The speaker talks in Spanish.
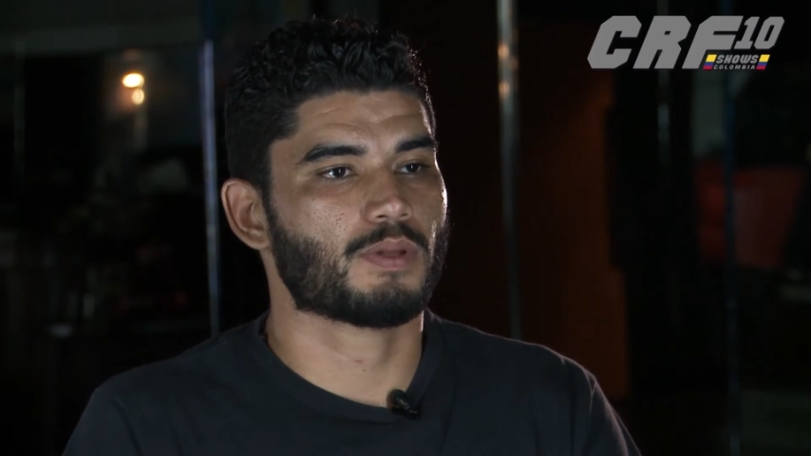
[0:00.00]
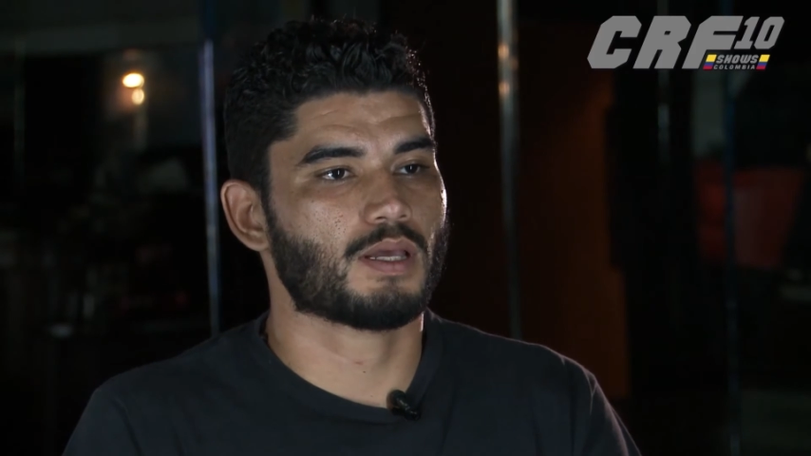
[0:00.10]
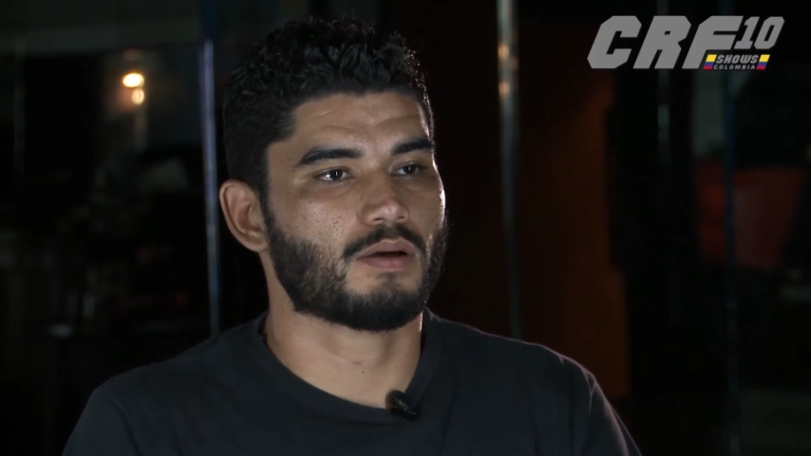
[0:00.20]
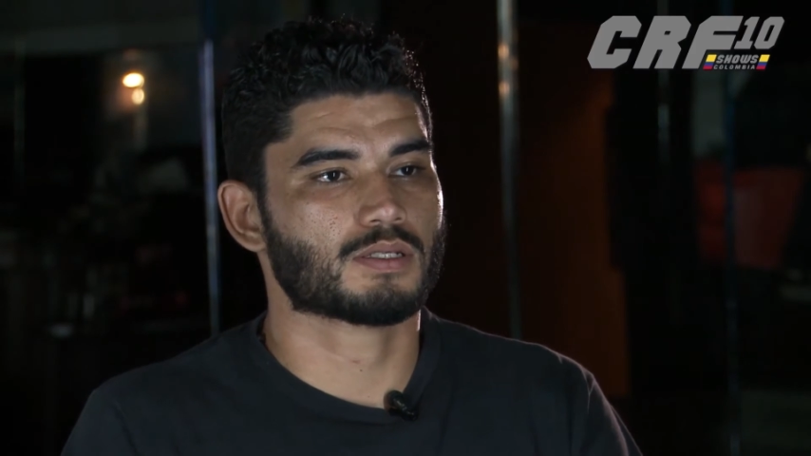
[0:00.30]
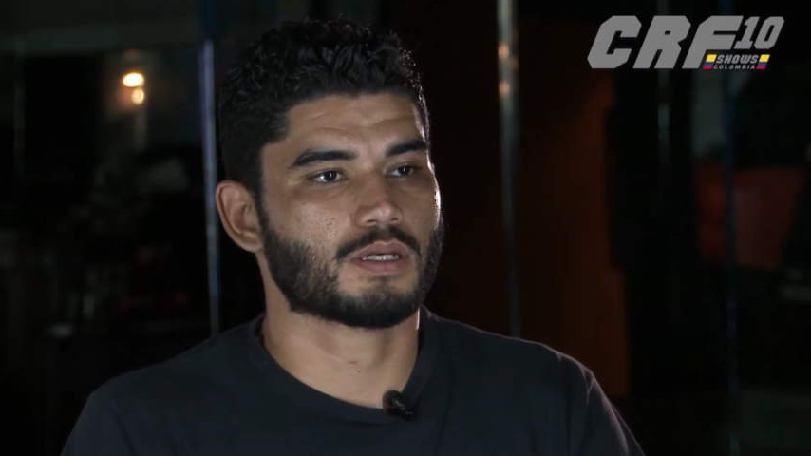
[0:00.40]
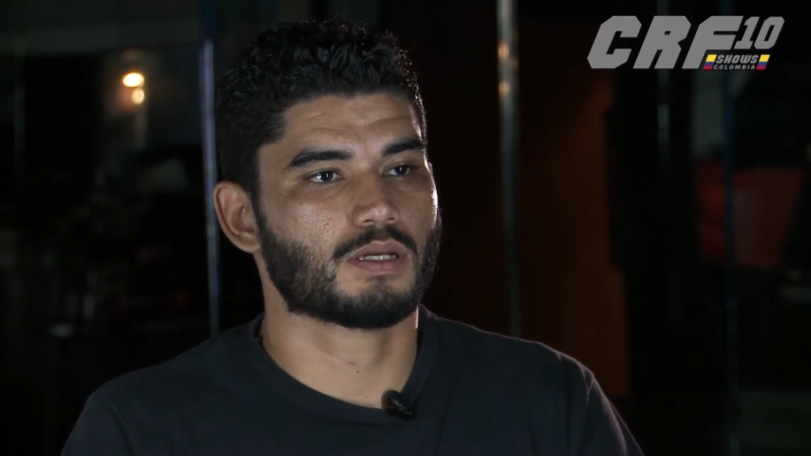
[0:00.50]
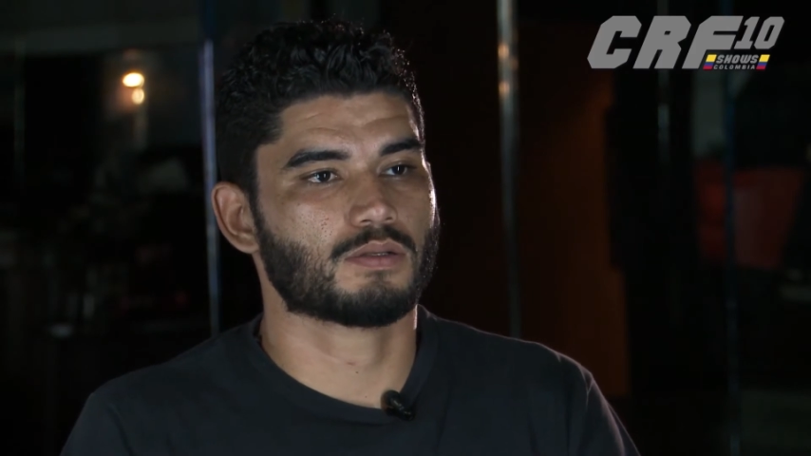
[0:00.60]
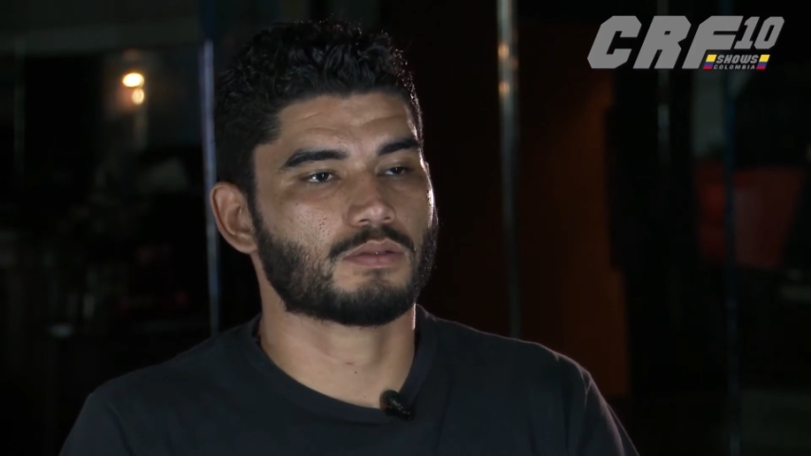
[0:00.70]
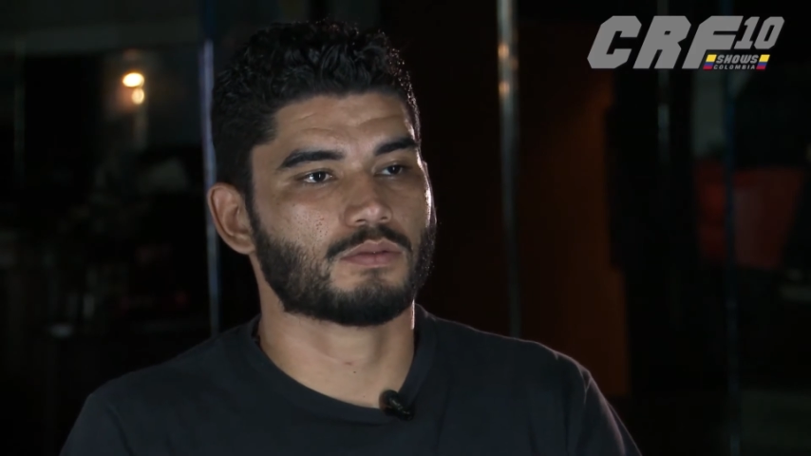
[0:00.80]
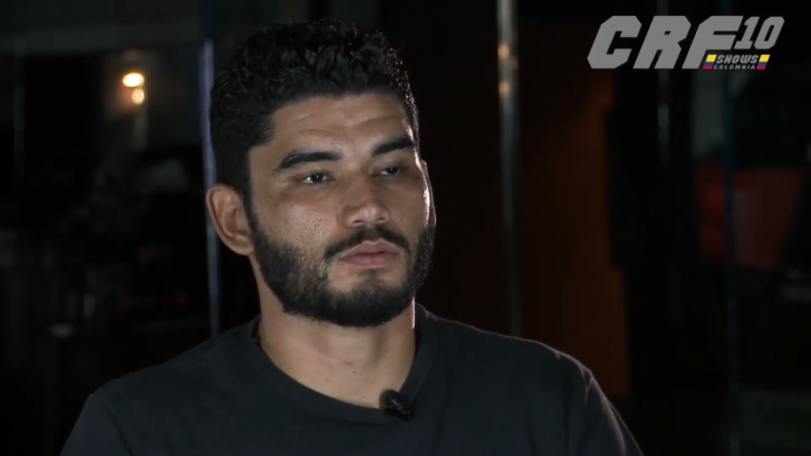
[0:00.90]
pelea va a
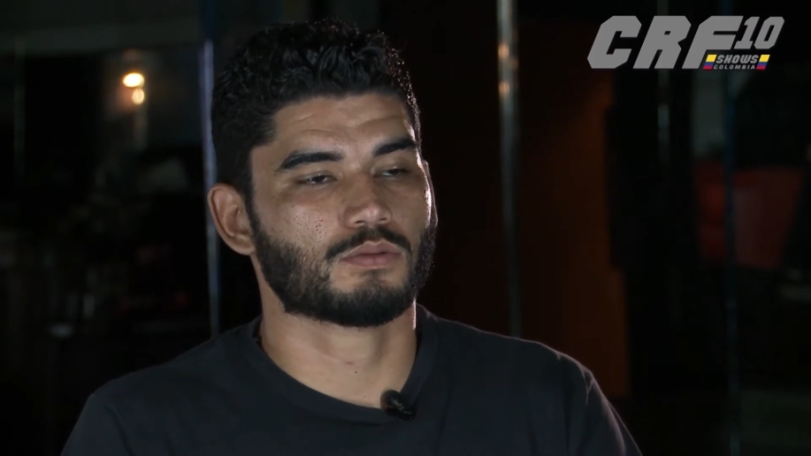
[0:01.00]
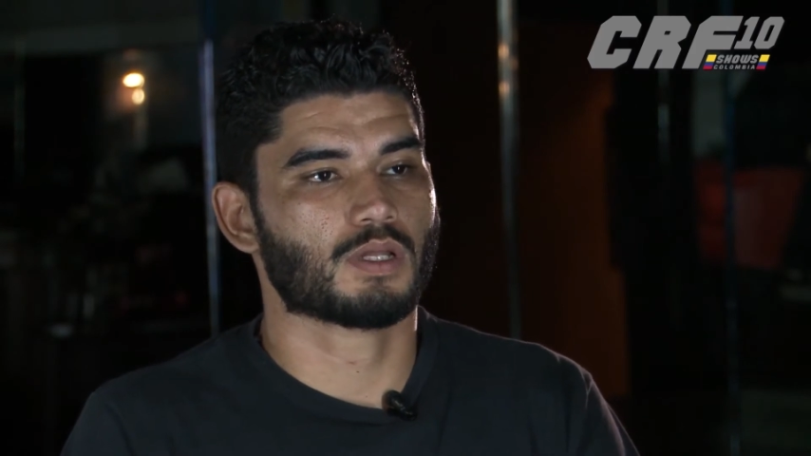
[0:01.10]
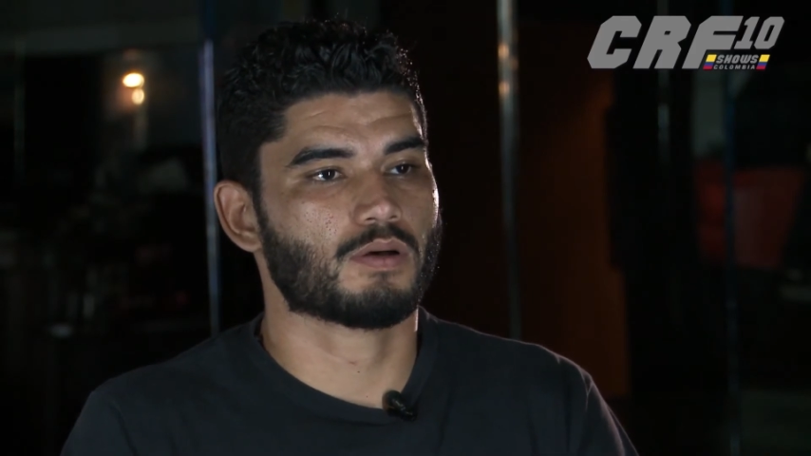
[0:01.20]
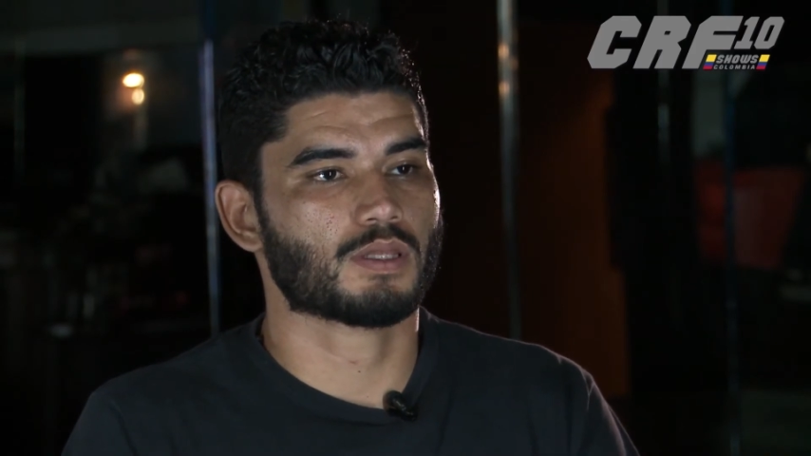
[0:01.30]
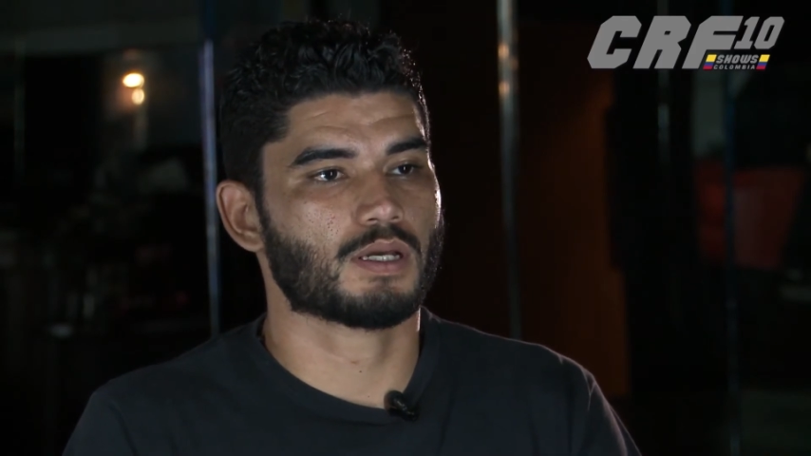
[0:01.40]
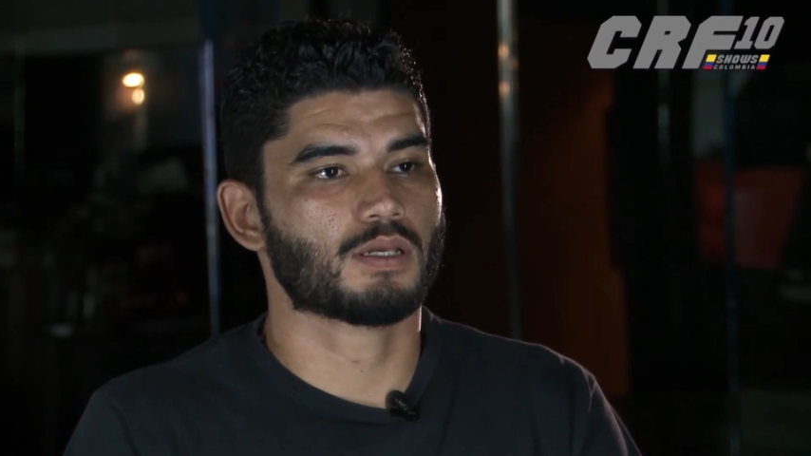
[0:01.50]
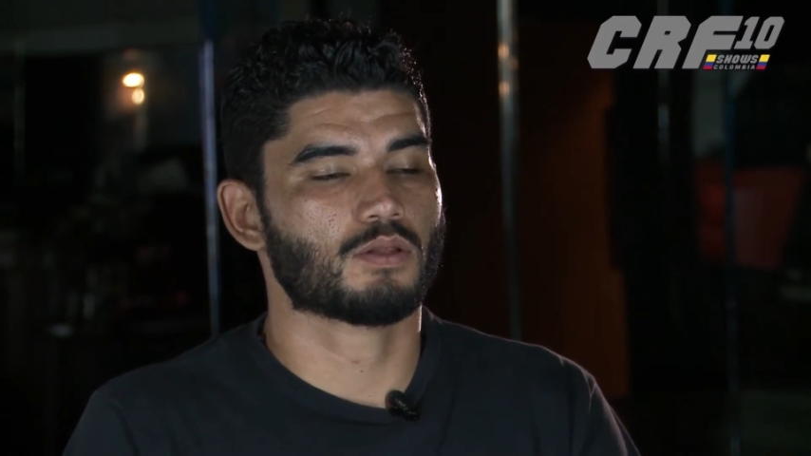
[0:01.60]
ser una batalla.